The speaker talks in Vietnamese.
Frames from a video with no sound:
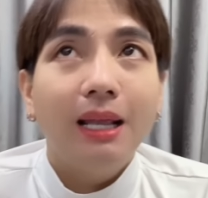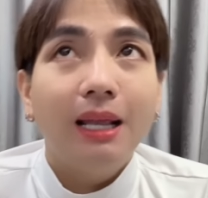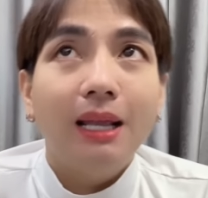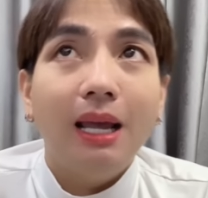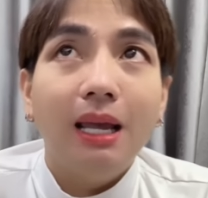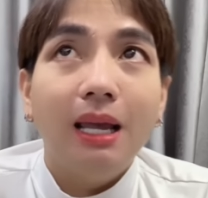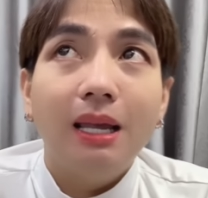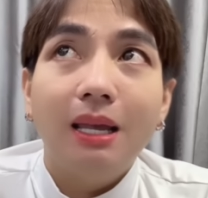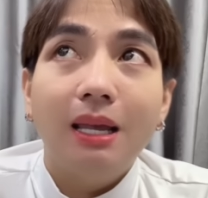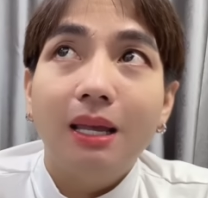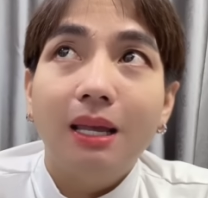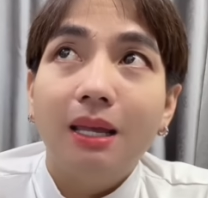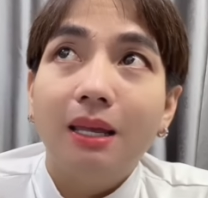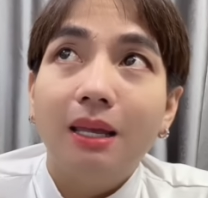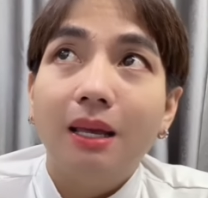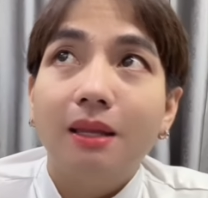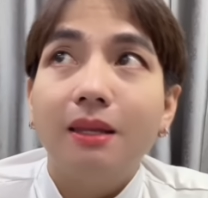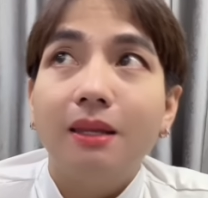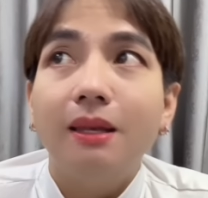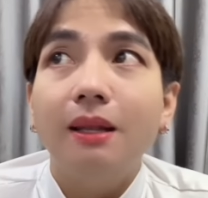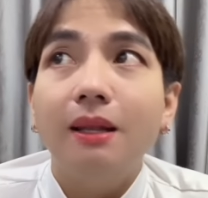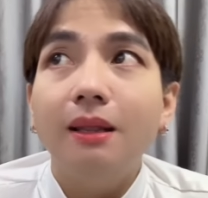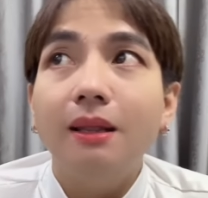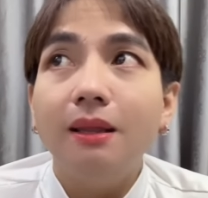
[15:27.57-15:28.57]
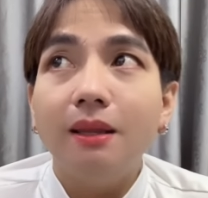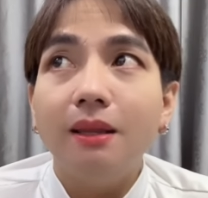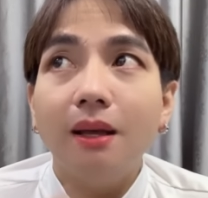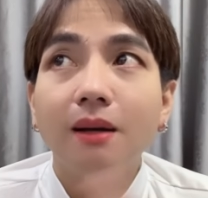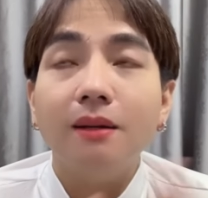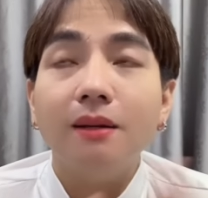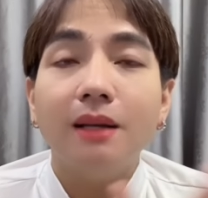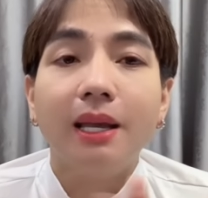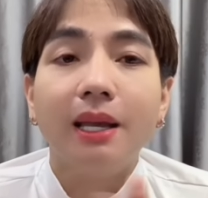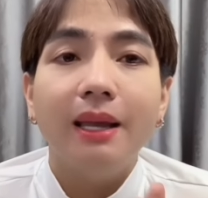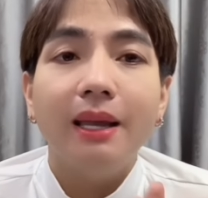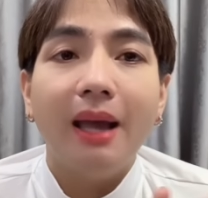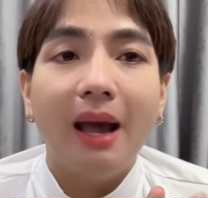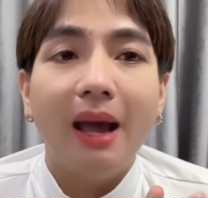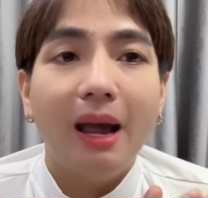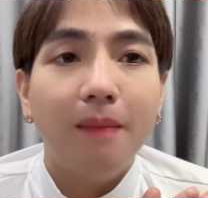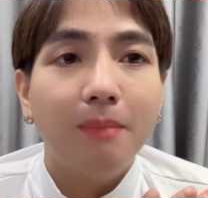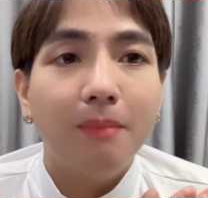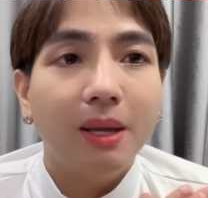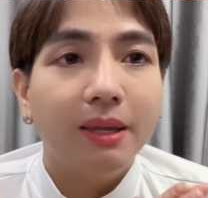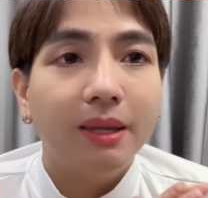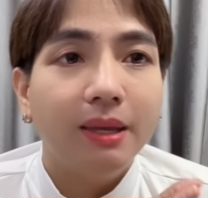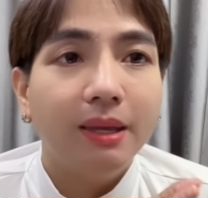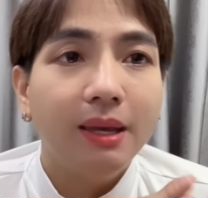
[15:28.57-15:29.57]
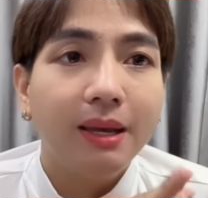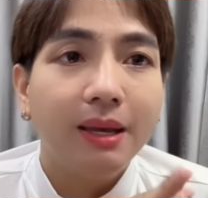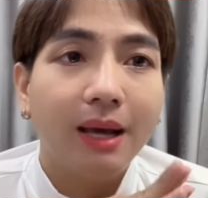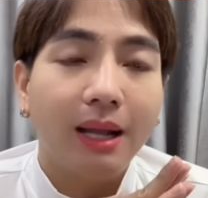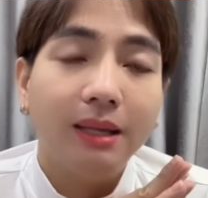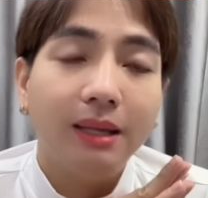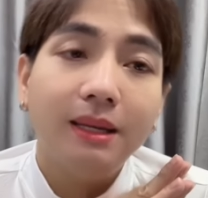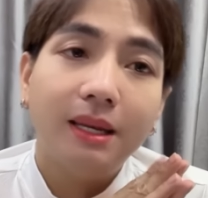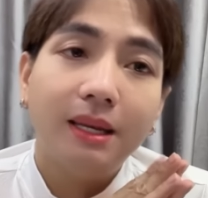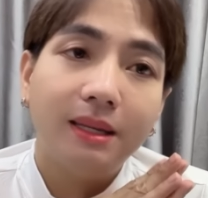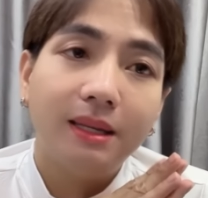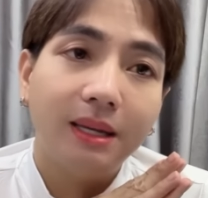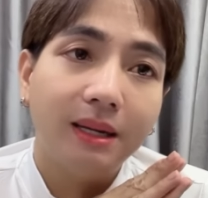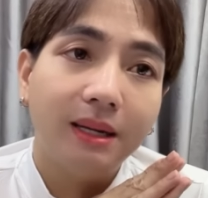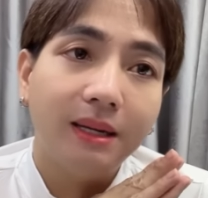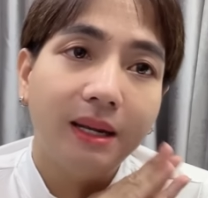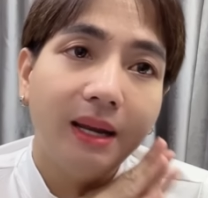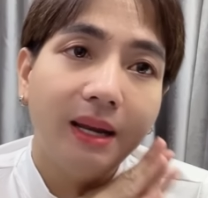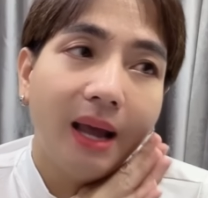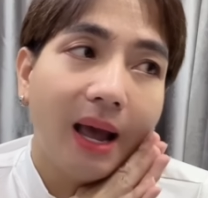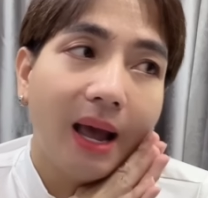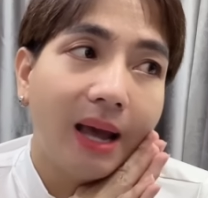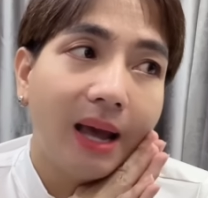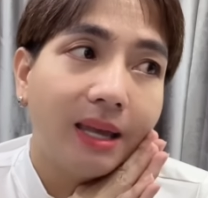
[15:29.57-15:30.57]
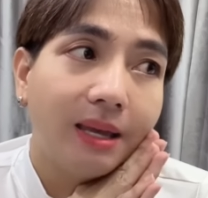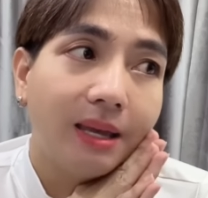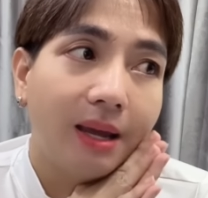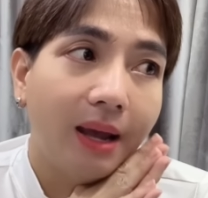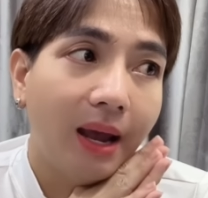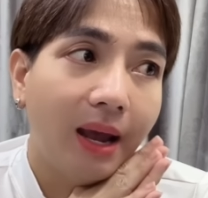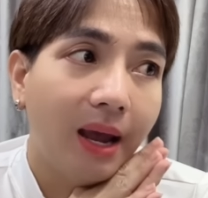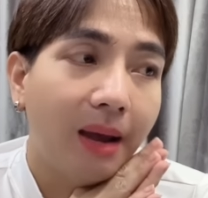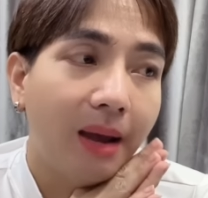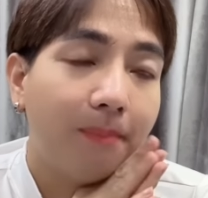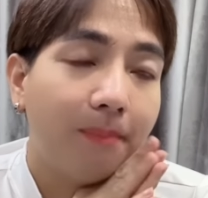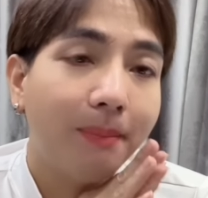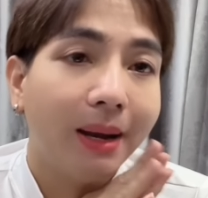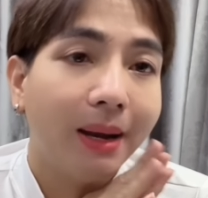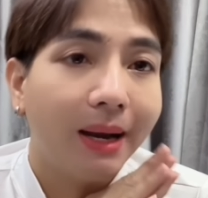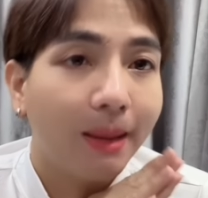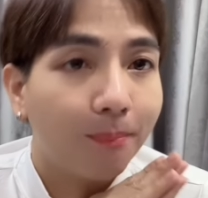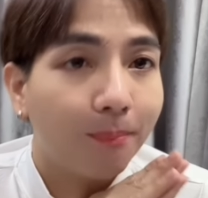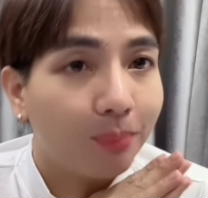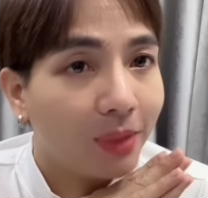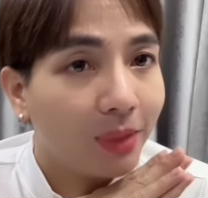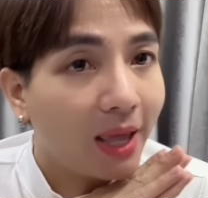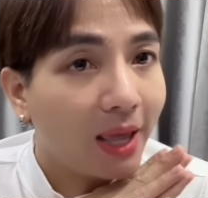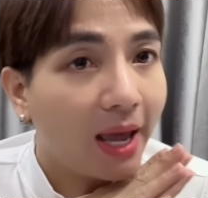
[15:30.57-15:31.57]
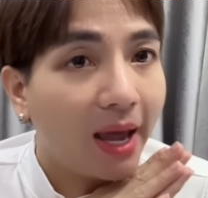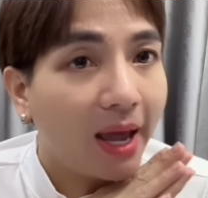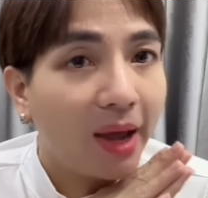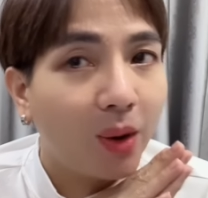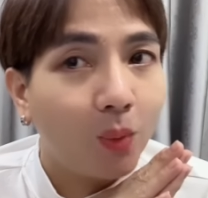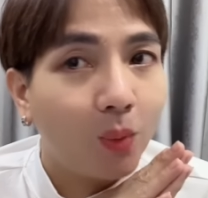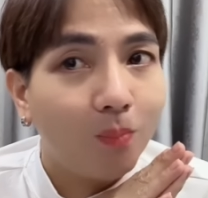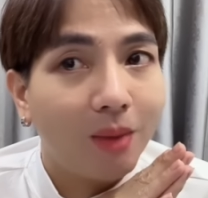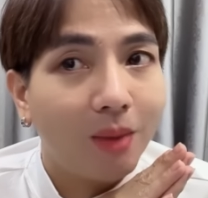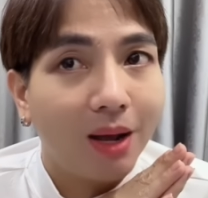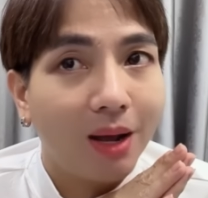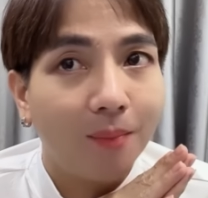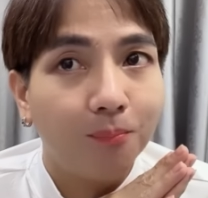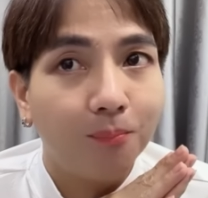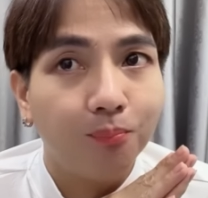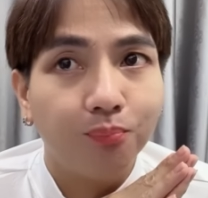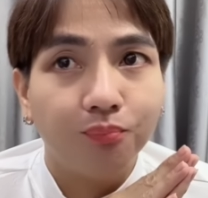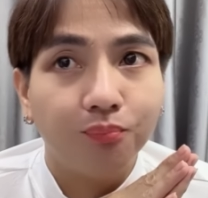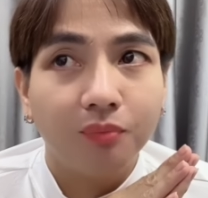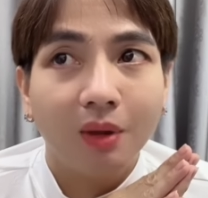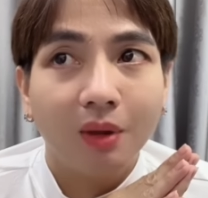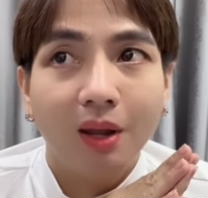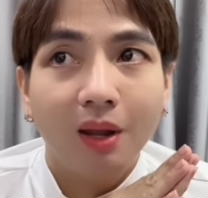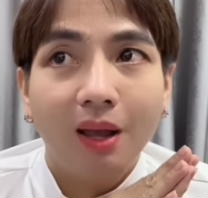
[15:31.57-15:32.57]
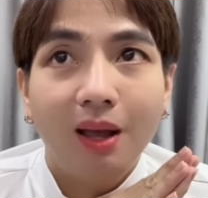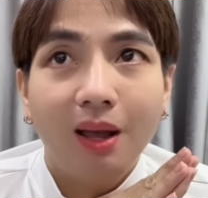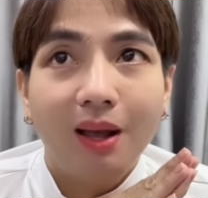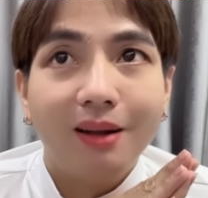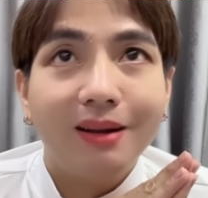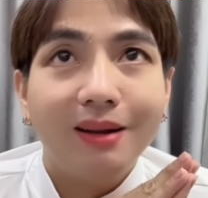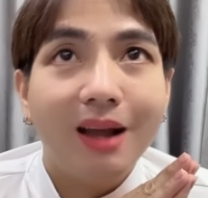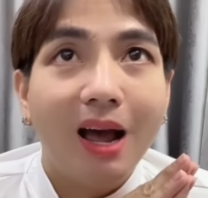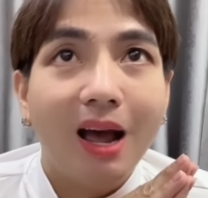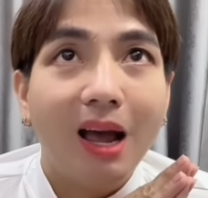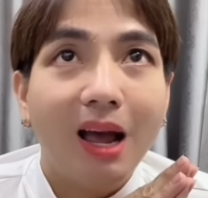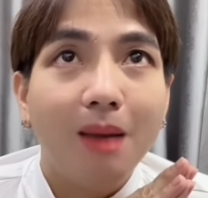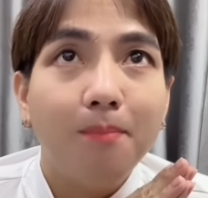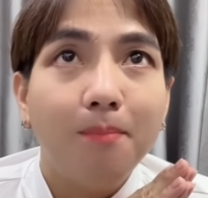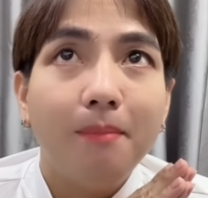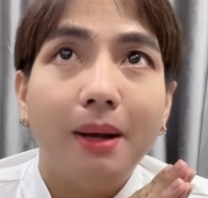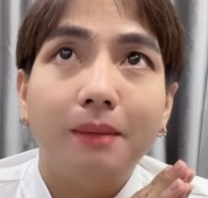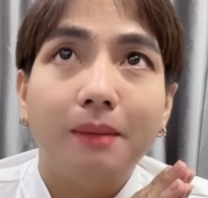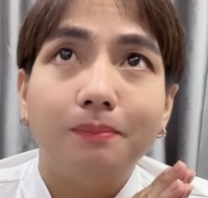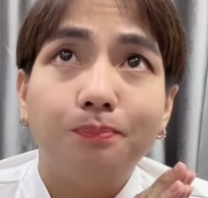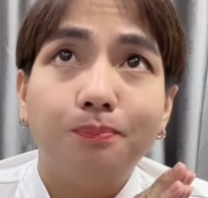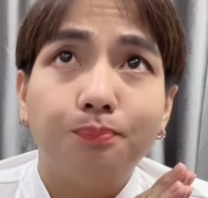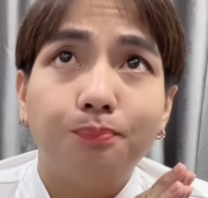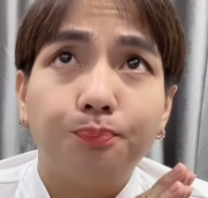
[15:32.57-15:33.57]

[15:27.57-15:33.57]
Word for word: thì chính thức cái ngày mà chị cảnh và chị ni hai chị em mà gặp nhau mà để mà